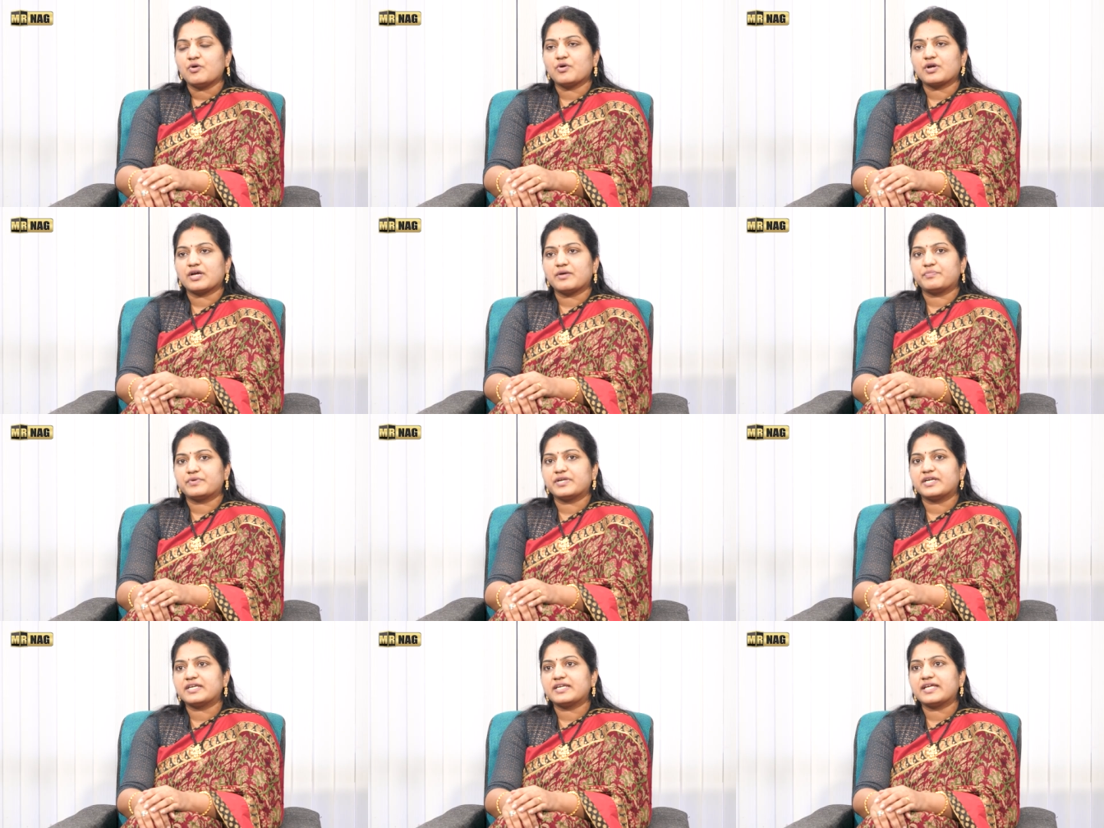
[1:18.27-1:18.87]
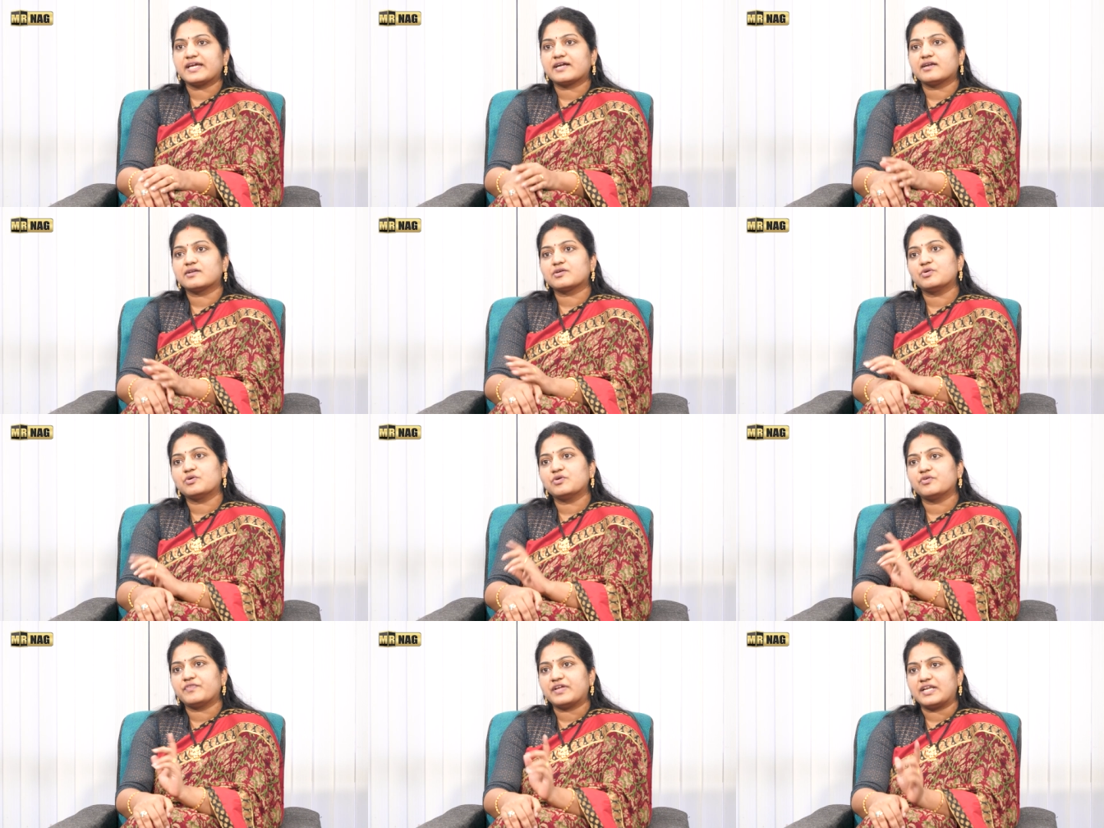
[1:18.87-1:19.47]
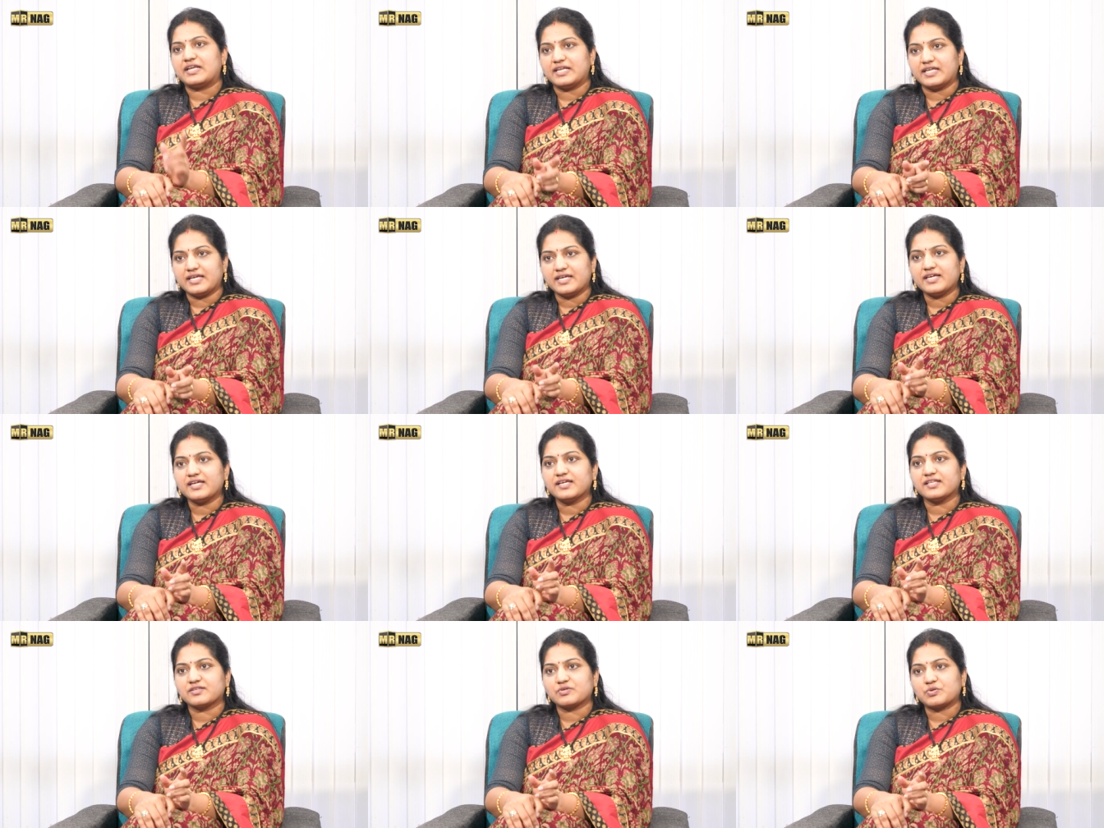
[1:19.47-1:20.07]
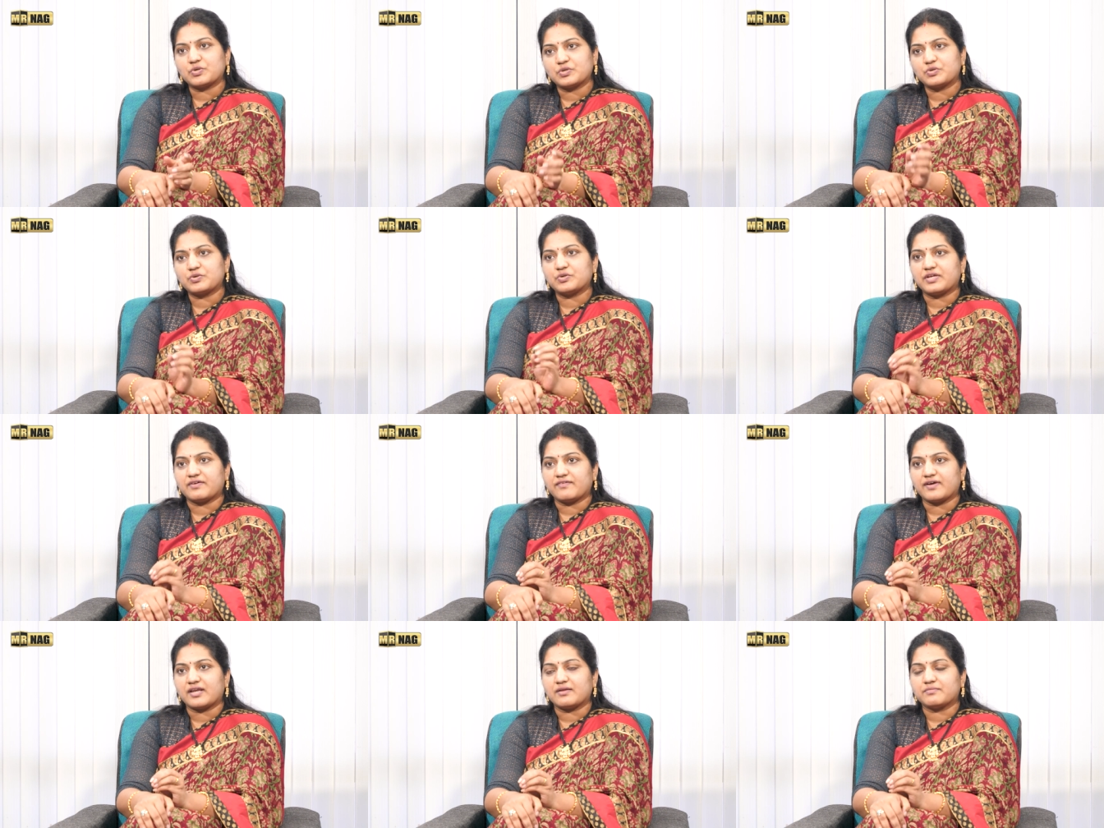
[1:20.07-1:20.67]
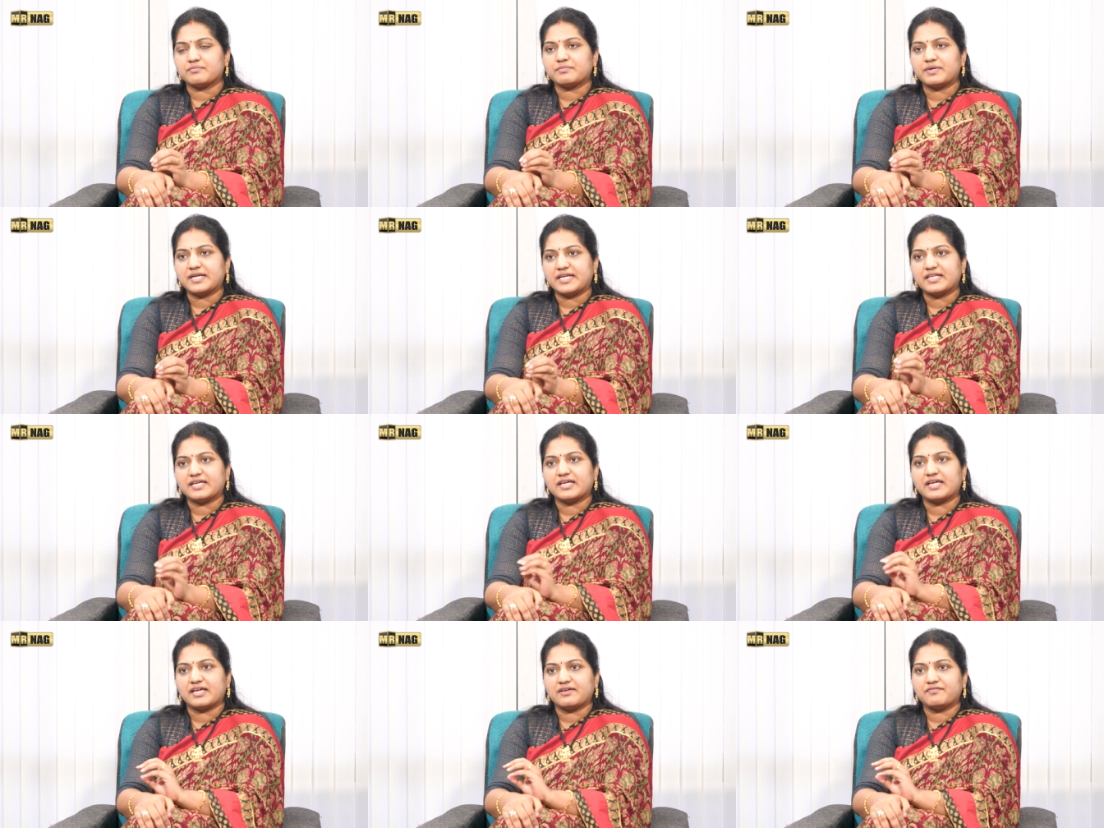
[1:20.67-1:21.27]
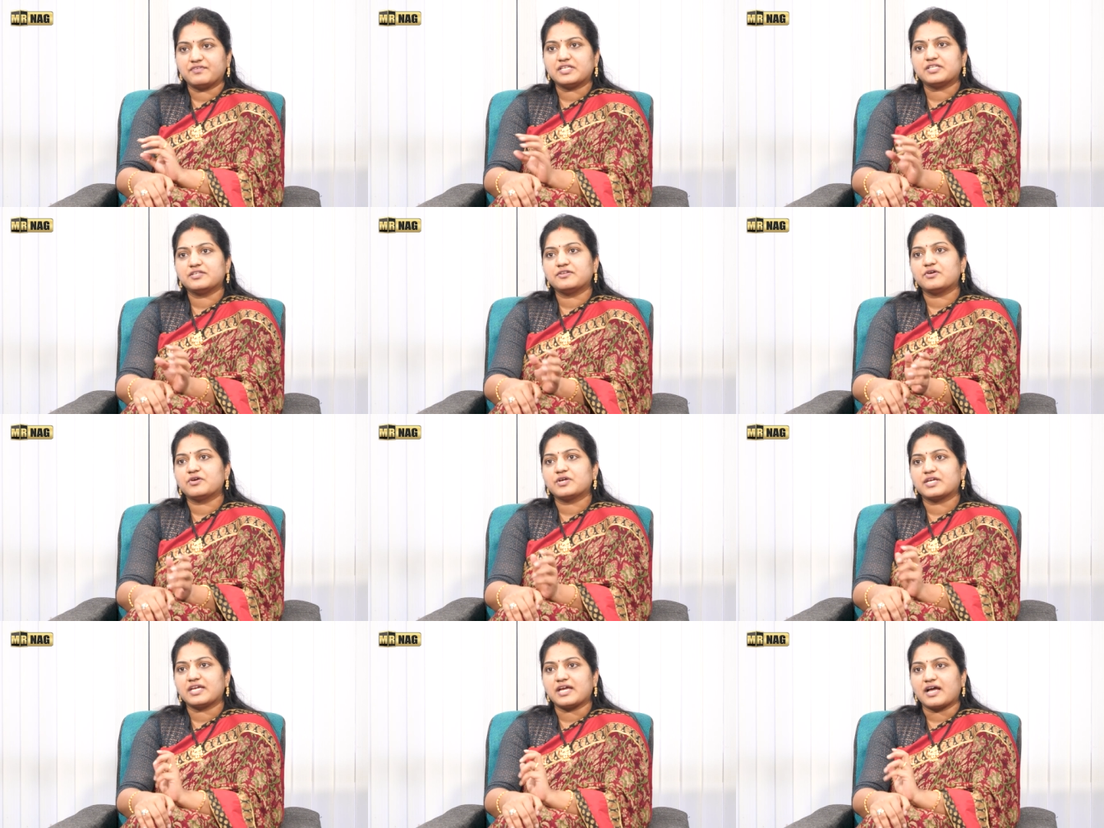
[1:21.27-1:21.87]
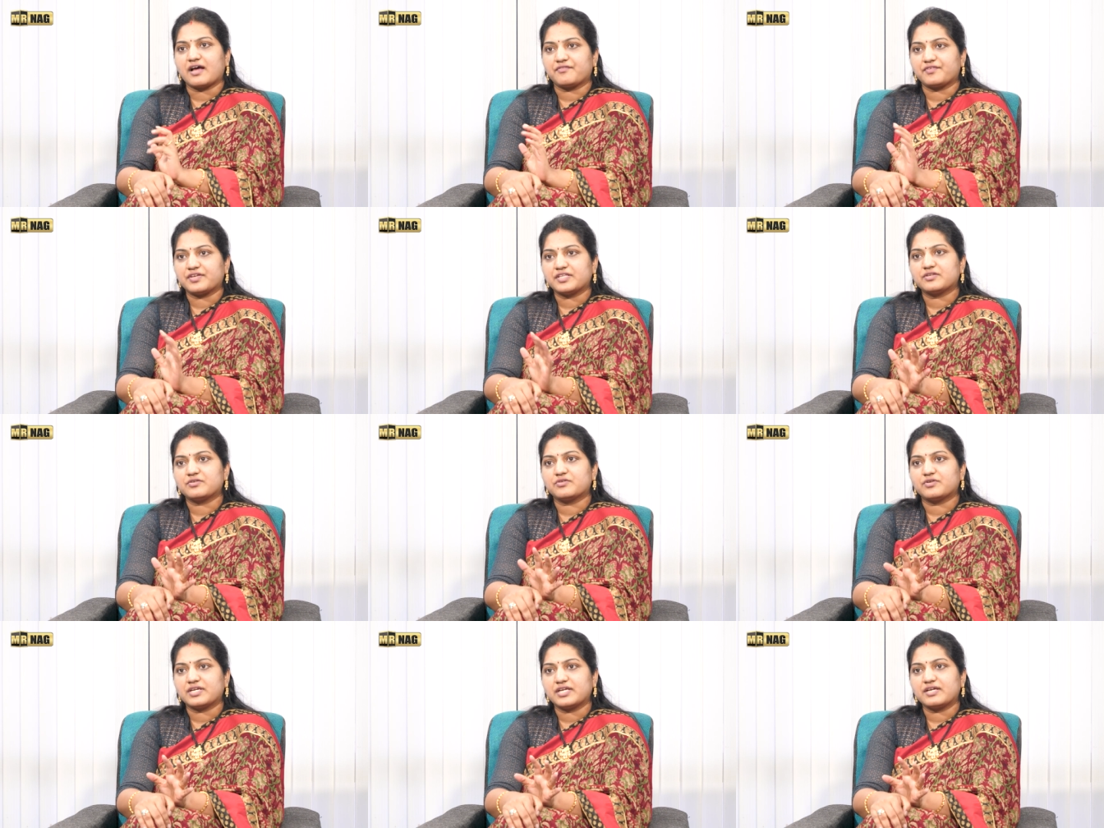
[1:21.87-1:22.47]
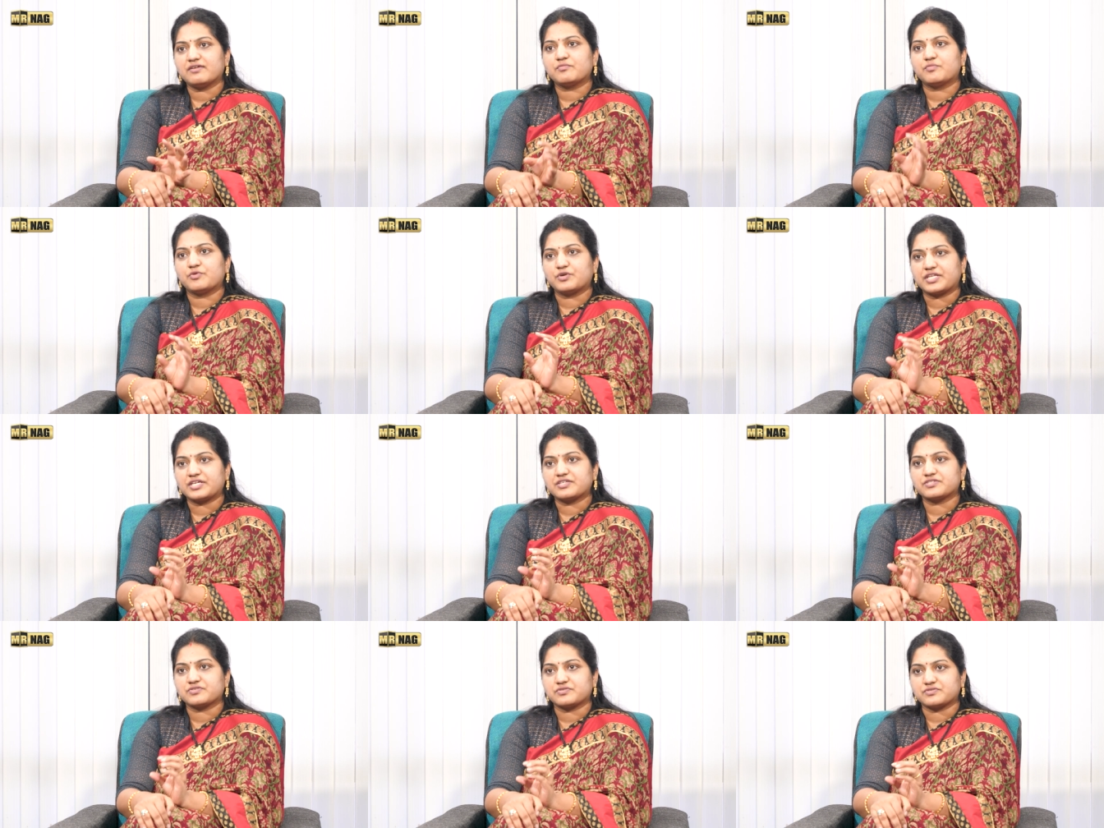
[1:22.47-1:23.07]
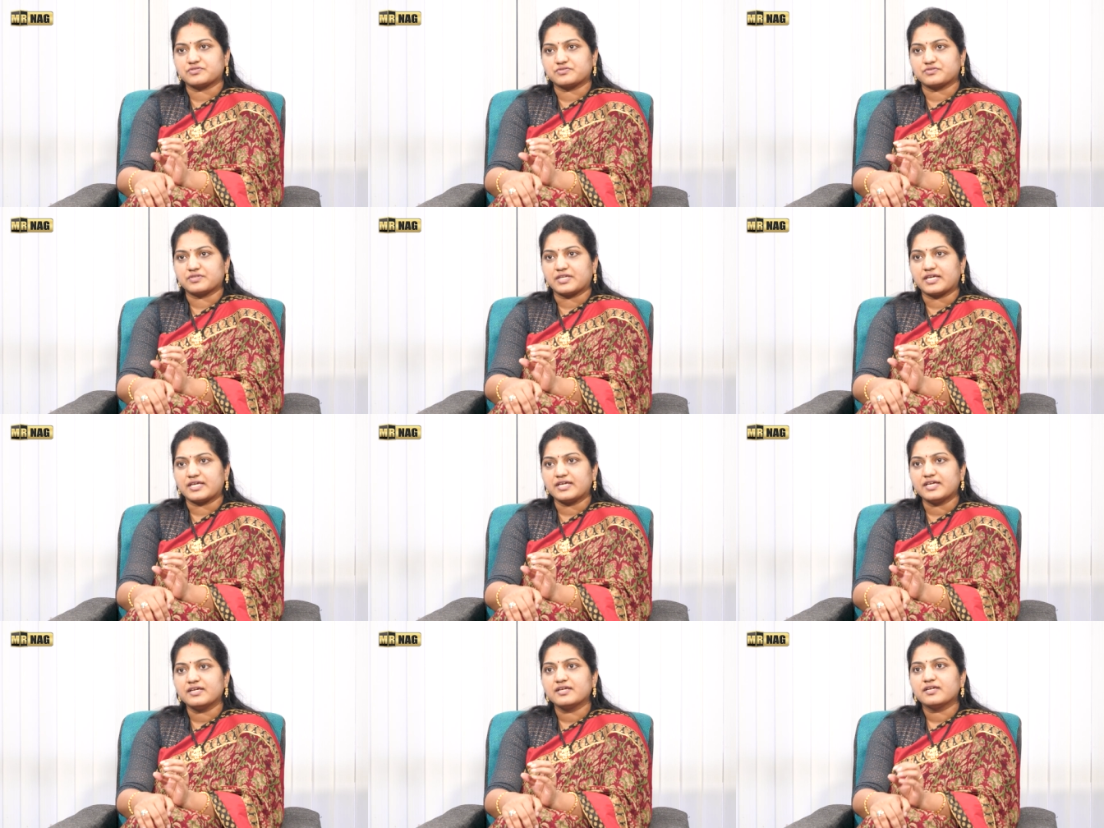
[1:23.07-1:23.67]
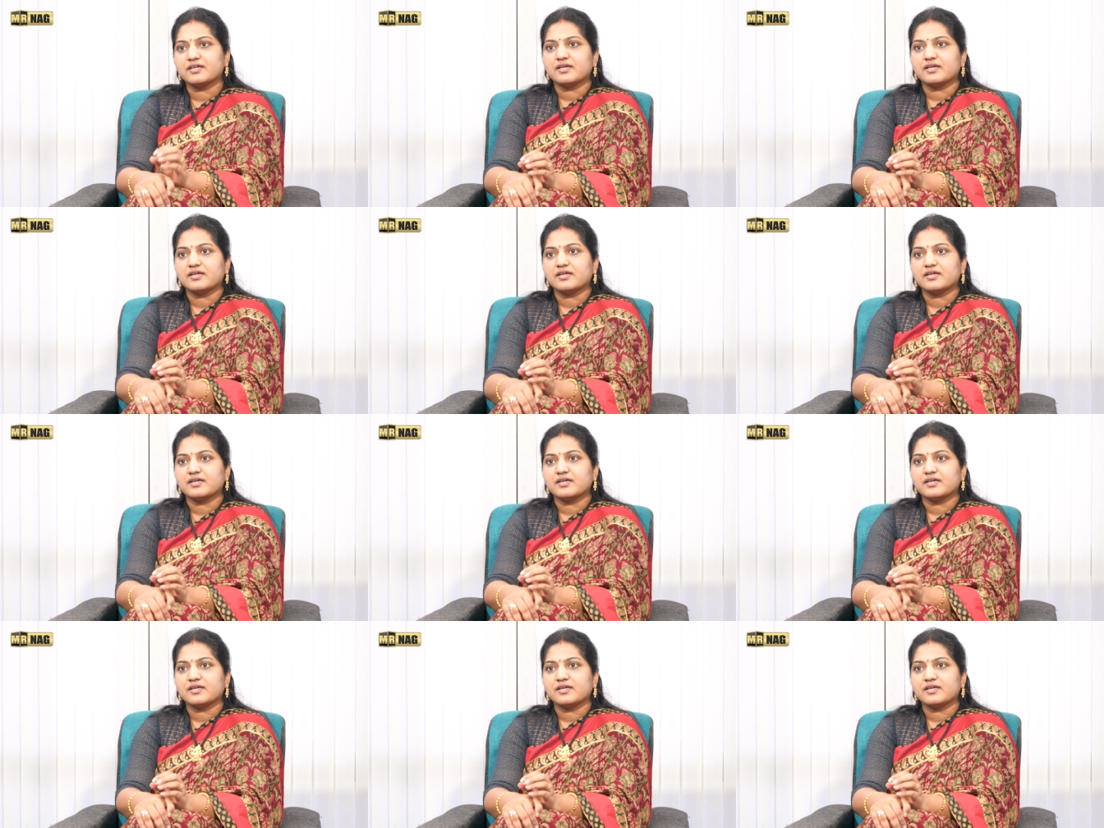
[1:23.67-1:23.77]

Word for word: ఒకప్పుడు అంటే ఎక్కడికో వెళ్ళి కొనుక్కునే వాళ్ళం బట్ ఏ వీధిలోకి ఆ వీధిలోనే బొటిక్స్ వస్తున్నాయి